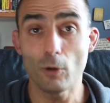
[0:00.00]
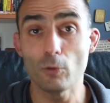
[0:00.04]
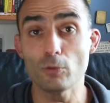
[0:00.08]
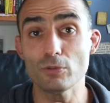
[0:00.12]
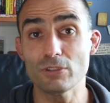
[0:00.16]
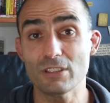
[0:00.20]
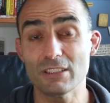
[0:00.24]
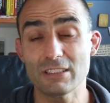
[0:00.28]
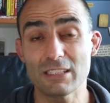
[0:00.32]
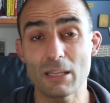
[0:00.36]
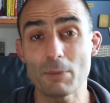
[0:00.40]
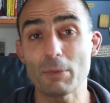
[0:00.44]

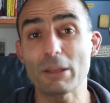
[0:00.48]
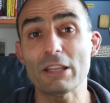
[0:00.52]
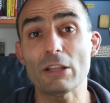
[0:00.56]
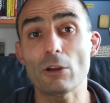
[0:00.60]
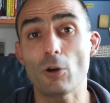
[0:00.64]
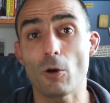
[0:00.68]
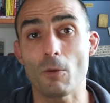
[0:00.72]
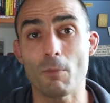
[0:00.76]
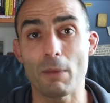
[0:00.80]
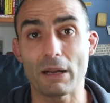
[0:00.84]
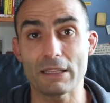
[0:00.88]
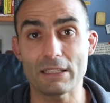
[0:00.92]
Un sistema
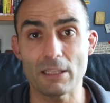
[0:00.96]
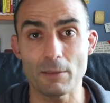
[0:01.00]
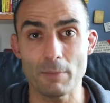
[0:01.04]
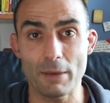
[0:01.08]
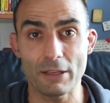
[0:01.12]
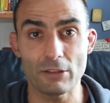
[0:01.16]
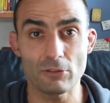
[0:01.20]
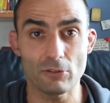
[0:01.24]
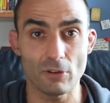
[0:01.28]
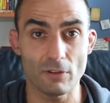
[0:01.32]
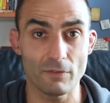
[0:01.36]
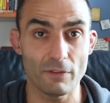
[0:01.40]
di
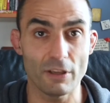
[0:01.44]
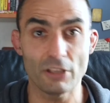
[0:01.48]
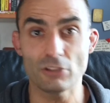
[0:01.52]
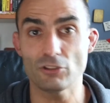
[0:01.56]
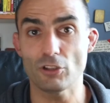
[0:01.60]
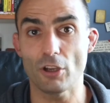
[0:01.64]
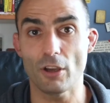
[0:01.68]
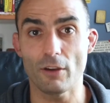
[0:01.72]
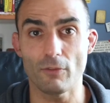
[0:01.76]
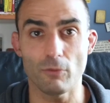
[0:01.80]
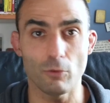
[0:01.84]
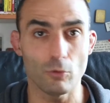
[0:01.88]
combattimento
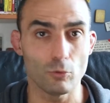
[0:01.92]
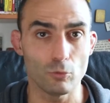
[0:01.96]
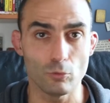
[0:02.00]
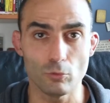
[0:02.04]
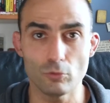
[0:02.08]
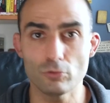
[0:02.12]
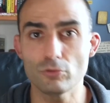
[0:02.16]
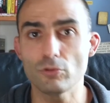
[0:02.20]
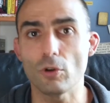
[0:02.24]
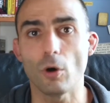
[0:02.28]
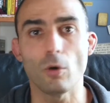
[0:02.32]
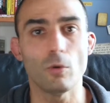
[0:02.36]
invece
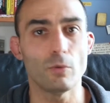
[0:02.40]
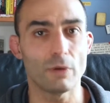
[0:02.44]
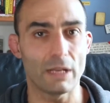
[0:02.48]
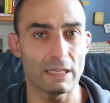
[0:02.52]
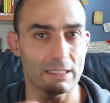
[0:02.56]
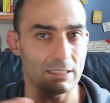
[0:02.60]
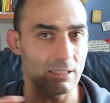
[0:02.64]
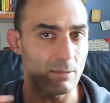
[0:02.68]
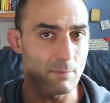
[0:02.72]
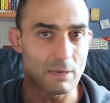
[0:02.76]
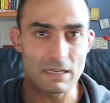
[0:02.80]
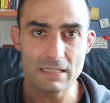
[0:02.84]
evoluto,
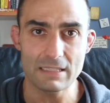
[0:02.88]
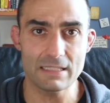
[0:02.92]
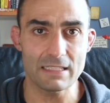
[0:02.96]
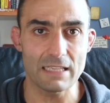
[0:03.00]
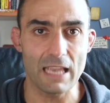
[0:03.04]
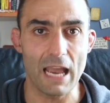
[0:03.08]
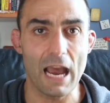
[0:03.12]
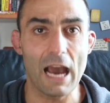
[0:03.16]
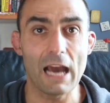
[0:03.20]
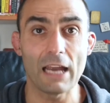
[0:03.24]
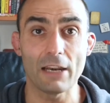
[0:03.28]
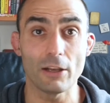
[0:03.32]
un'arte
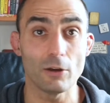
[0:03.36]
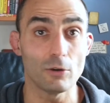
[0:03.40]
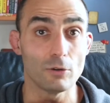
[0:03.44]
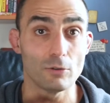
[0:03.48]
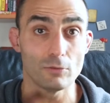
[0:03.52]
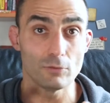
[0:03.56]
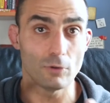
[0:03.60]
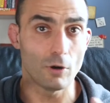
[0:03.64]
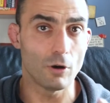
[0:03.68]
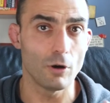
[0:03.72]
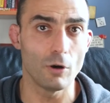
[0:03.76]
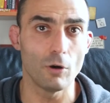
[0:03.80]
marziale
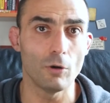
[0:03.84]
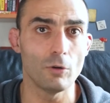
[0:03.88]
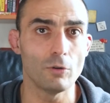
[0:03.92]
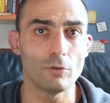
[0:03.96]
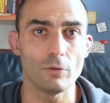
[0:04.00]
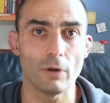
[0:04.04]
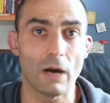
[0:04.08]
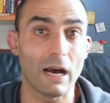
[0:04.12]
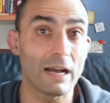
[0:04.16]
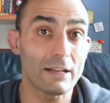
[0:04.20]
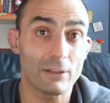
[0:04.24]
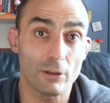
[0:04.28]
o,
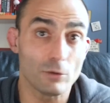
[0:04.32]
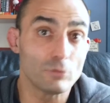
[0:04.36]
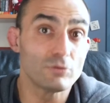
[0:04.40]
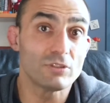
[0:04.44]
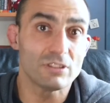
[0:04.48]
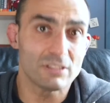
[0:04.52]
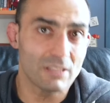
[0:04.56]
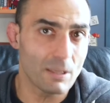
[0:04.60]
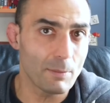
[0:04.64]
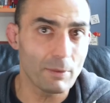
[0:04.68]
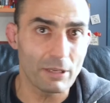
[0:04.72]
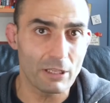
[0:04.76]
o anche un
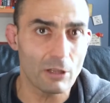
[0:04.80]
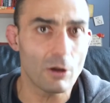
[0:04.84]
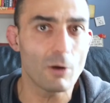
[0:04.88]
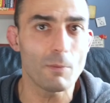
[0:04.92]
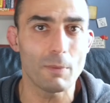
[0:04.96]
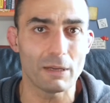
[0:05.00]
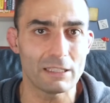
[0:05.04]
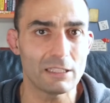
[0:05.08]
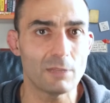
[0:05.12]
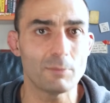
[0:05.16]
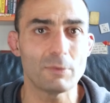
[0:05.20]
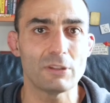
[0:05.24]
sistema di
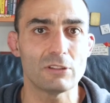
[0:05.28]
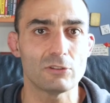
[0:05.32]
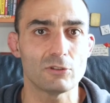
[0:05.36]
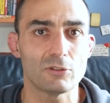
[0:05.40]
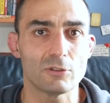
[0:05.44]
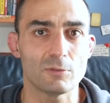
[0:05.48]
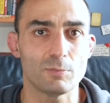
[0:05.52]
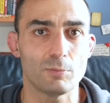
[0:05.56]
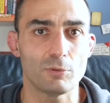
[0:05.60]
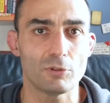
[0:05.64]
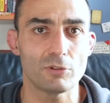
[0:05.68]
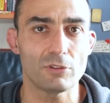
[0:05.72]

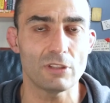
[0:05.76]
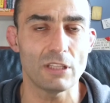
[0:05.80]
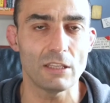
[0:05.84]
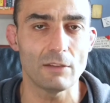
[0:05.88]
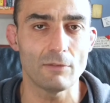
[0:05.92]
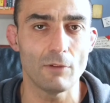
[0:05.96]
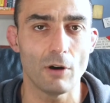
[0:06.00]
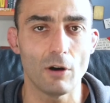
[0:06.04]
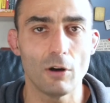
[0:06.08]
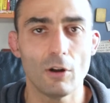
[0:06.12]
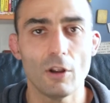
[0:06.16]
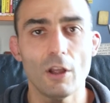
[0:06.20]
combattimento
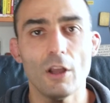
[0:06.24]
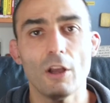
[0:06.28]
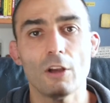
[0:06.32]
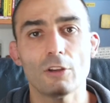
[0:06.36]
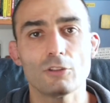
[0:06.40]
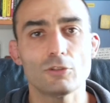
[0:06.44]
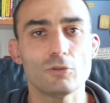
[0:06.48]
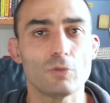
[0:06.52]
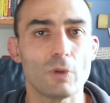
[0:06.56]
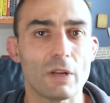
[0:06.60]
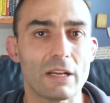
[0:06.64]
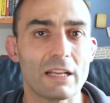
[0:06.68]
sportivo
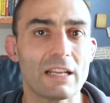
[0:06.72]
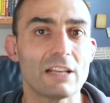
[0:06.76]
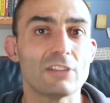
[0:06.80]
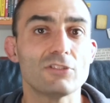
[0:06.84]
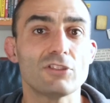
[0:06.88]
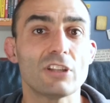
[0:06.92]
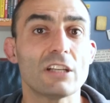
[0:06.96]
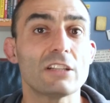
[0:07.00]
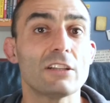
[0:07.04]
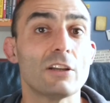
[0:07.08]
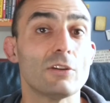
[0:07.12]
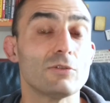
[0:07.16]
sono
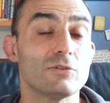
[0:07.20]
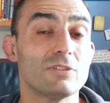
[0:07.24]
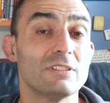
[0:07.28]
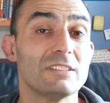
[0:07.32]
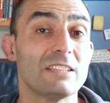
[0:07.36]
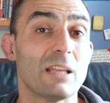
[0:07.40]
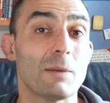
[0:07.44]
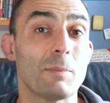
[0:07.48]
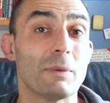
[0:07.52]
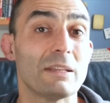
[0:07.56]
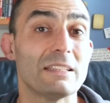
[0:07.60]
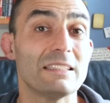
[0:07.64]
agganciati a un
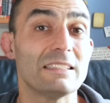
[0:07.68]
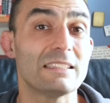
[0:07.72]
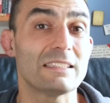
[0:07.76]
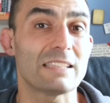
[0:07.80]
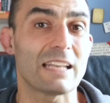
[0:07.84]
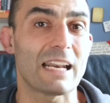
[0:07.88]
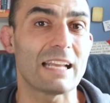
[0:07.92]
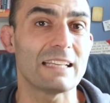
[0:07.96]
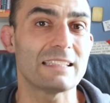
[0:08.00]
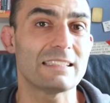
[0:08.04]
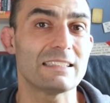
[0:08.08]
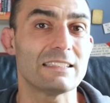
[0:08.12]
sistema di
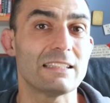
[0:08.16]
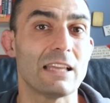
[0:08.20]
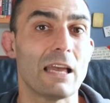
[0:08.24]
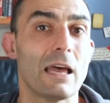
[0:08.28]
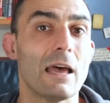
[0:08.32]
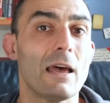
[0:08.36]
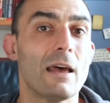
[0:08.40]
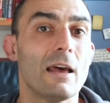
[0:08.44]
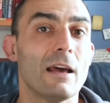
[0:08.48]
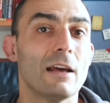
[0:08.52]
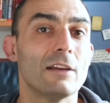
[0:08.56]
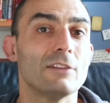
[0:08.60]
stress,
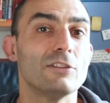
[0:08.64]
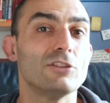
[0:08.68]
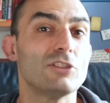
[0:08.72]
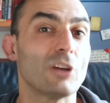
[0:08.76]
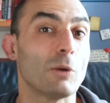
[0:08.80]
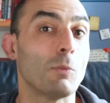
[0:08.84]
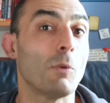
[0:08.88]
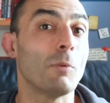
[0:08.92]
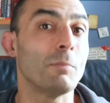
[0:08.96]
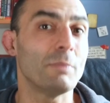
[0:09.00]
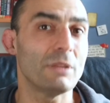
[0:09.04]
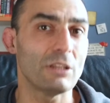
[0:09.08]

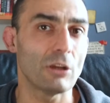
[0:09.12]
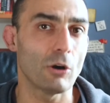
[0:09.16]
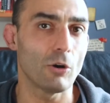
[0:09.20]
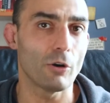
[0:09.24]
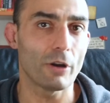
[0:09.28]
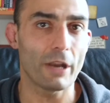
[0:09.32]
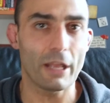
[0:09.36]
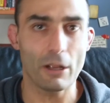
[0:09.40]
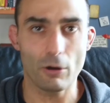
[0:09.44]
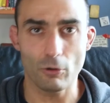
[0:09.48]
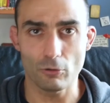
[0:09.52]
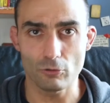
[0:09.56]
diciamo,
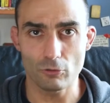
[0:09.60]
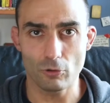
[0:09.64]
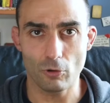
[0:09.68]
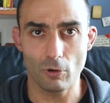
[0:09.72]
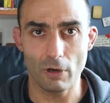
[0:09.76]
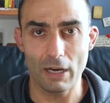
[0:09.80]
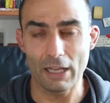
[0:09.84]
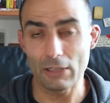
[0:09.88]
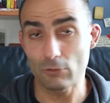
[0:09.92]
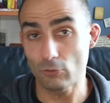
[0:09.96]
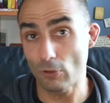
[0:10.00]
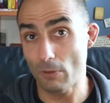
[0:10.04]
minore e
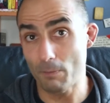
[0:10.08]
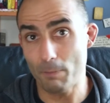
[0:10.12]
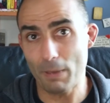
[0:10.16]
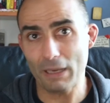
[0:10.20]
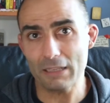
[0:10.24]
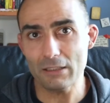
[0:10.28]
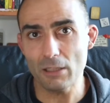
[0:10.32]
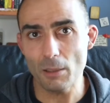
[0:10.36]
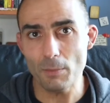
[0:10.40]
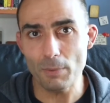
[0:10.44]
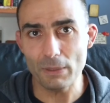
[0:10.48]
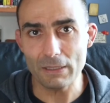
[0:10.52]
controllato. In
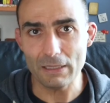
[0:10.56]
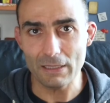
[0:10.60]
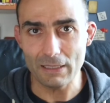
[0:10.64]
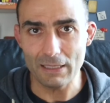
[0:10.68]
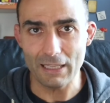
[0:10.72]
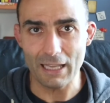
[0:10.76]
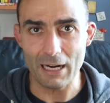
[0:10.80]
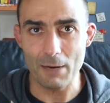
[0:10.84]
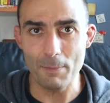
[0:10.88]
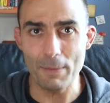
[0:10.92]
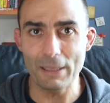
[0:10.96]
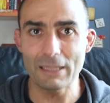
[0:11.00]
parte perché
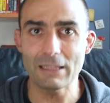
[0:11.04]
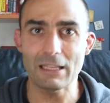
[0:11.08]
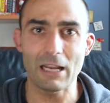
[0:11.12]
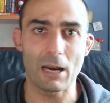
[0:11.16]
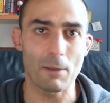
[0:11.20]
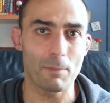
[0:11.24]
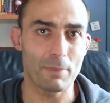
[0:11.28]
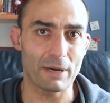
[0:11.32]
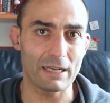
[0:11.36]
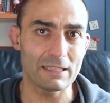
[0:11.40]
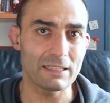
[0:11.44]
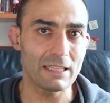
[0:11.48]
chiaramente
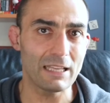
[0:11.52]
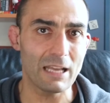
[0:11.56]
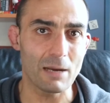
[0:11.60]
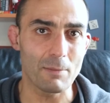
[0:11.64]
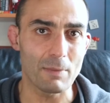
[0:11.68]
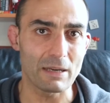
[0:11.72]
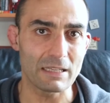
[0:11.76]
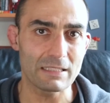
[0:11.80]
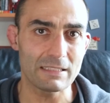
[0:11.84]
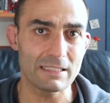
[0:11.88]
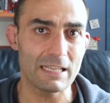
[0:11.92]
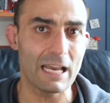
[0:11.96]
la
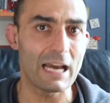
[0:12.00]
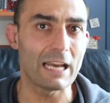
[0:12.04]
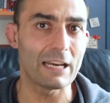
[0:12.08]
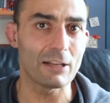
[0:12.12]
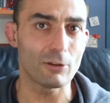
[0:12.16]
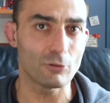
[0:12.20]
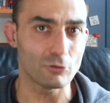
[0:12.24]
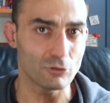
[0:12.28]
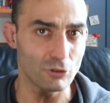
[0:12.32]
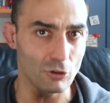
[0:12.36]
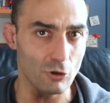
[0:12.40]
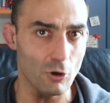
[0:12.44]
pratica
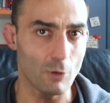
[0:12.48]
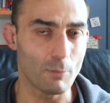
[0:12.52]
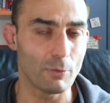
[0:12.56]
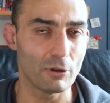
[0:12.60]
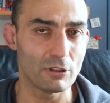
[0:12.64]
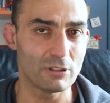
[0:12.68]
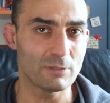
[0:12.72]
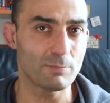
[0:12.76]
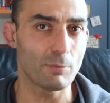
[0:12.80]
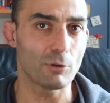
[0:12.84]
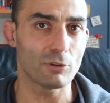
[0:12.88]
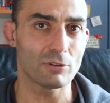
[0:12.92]
marziale, così
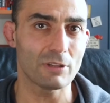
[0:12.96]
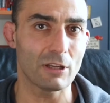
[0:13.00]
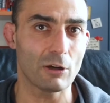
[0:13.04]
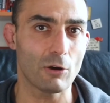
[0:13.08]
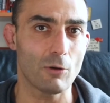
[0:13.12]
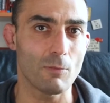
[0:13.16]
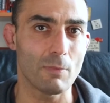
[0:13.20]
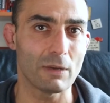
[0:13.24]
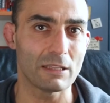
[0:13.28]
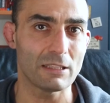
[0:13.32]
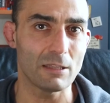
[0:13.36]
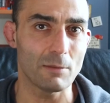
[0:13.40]
come gli sport da
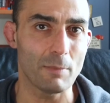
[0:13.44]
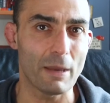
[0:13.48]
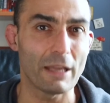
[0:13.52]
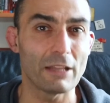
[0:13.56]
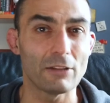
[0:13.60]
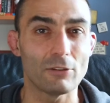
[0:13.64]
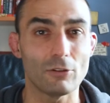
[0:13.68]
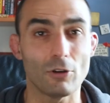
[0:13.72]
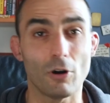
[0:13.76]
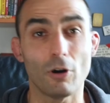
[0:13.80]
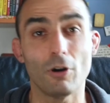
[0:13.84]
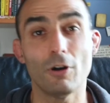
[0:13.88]

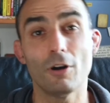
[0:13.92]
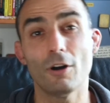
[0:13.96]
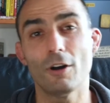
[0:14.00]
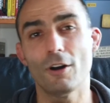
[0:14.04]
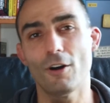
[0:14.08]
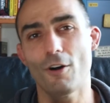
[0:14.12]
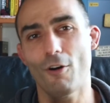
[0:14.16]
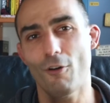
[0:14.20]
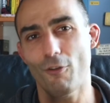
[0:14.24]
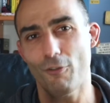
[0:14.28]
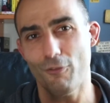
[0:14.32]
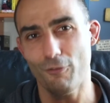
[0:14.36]

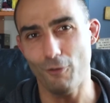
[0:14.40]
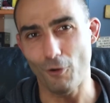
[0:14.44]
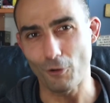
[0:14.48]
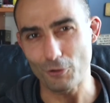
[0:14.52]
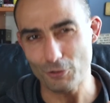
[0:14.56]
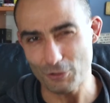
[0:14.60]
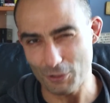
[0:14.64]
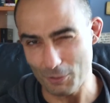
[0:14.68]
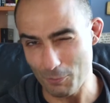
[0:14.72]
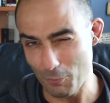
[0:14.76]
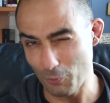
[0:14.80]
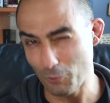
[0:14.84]
combattimento,
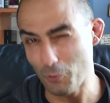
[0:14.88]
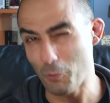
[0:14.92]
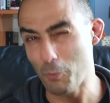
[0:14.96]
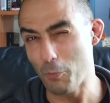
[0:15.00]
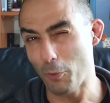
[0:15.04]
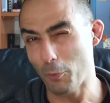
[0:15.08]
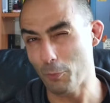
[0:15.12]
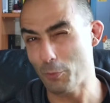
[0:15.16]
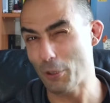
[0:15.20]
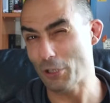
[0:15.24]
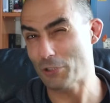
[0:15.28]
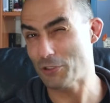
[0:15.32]
forse in modo
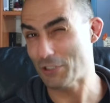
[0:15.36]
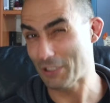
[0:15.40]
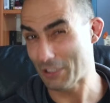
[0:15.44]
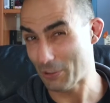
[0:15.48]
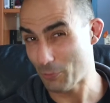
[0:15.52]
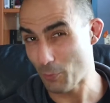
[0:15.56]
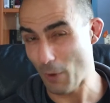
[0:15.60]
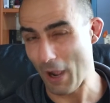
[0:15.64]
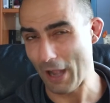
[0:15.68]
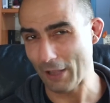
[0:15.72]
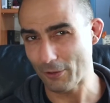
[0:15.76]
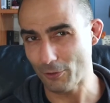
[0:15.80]
un po' più
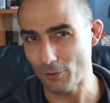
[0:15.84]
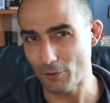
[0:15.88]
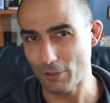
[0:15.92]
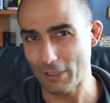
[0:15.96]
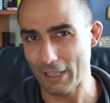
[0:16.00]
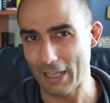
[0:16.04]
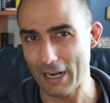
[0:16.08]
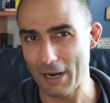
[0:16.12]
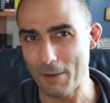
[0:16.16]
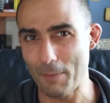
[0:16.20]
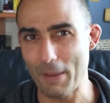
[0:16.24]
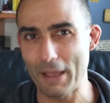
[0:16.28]
accentuato
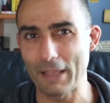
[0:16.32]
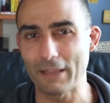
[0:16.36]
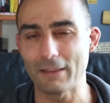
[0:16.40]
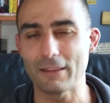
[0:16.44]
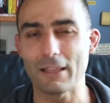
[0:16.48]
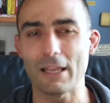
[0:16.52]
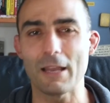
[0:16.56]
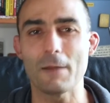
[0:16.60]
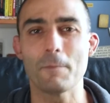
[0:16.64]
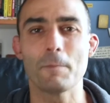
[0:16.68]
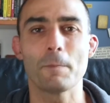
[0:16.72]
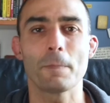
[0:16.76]

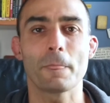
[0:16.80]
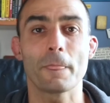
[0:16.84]
chiaramente,